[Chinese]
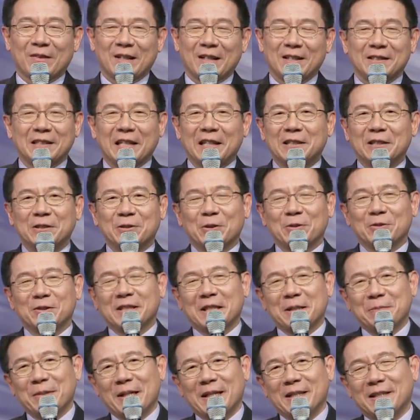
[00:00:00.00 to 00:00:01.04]
亲爱的弟兄姐
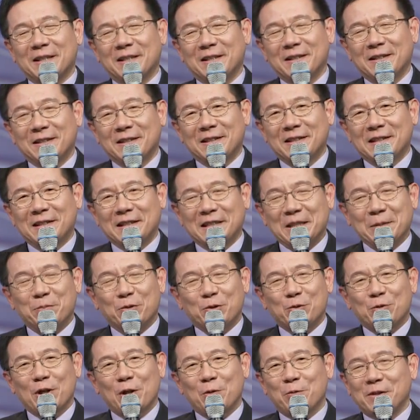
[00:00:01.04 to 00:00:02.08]
妹，你不
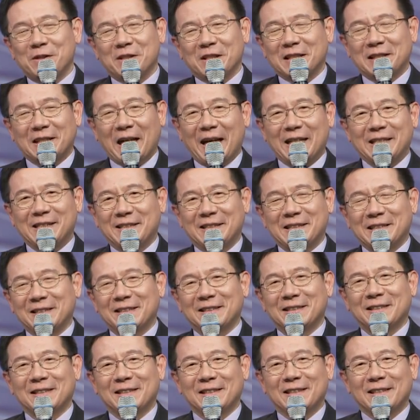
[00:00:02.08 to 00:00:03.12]
需要为这个担心，
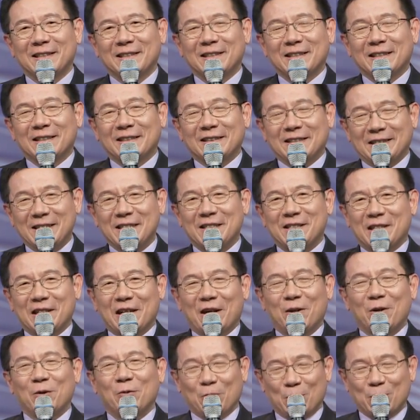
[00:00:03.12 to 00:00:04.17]
你只要
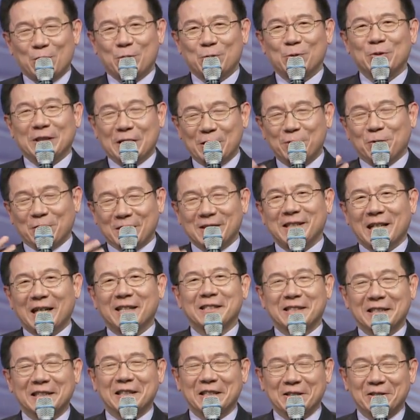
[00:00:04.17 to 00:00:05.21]
活出你所相
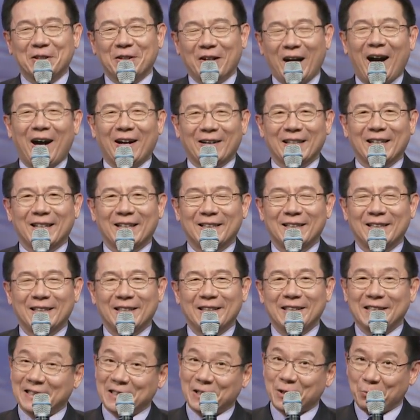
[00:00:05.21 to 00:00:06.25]
信的就好了，
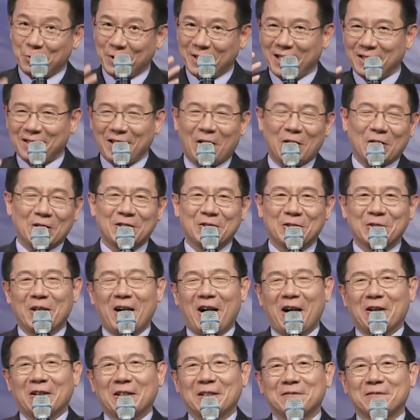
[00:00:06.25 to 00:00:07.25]
你就为他祷告就好了。